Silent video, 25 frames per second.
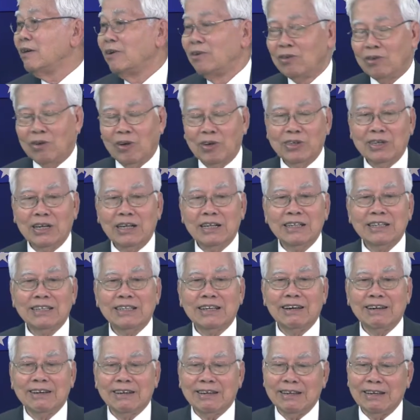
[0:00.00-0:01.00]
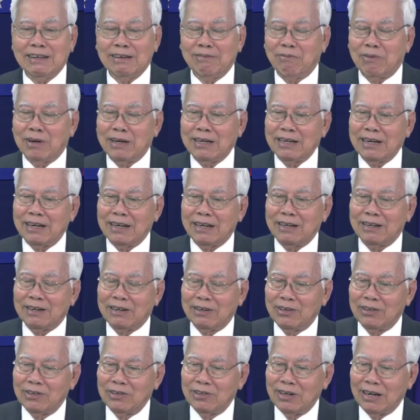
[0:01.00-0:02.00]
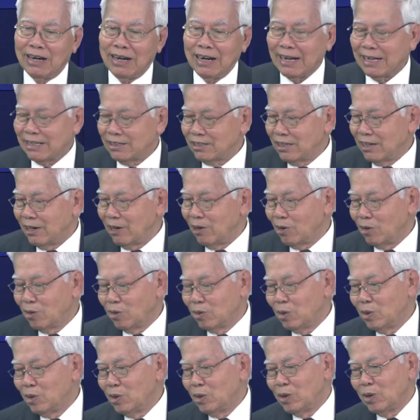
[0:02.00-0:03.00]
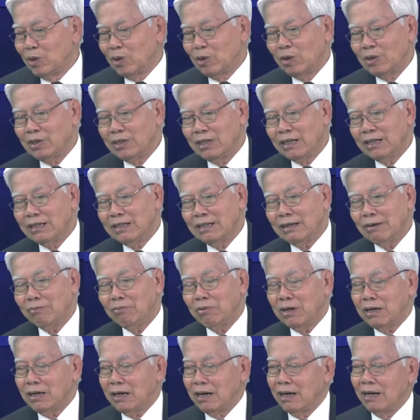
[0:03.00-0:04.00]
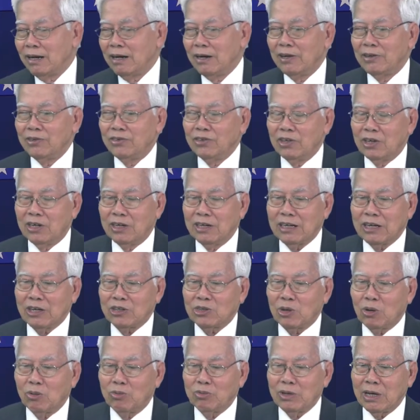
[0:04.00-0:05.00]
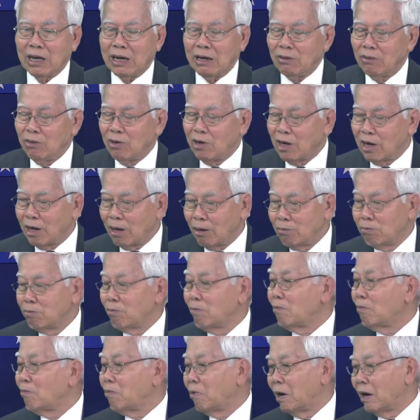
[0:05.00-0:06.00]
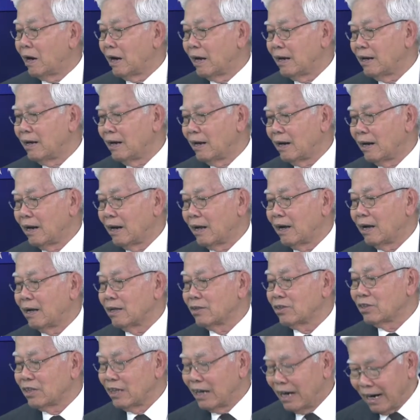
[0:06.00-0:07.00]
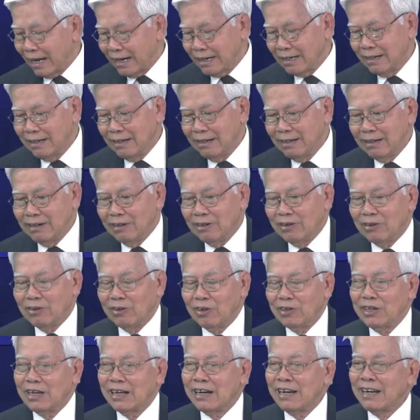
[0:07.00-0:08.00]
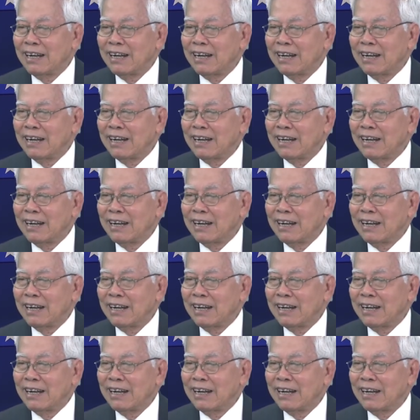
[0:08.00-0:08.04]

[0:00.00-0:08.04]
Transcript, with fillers: nó dính tới cái vấn đề người Latino nó dính với vấn đề là những cái tôn giáo không phải là tin lành nó dính